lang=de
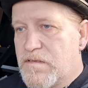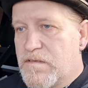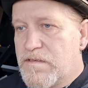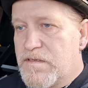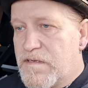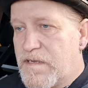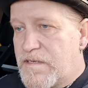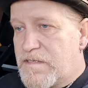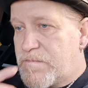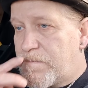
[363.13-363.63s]

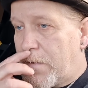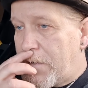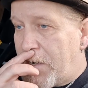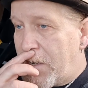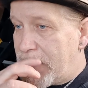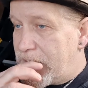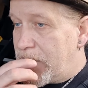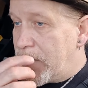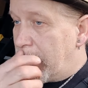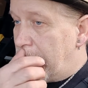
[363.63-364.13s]
Ne? Ich meine,
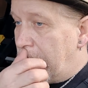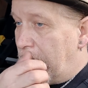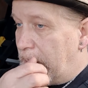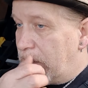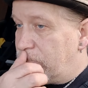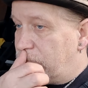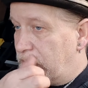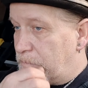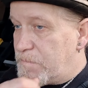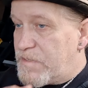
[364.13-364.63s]
ein,
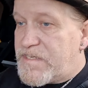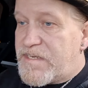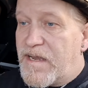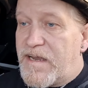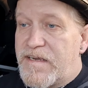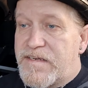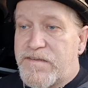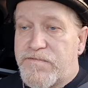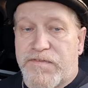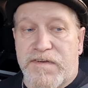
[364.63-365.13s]
ein Vermieter,
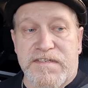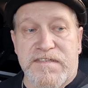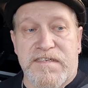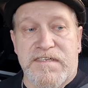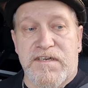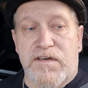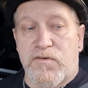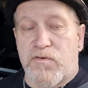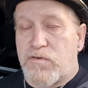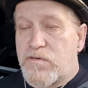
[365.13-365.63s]
eine
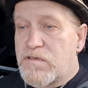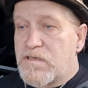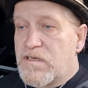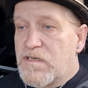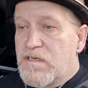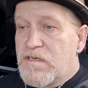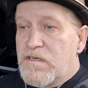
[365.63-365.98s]
Versicherung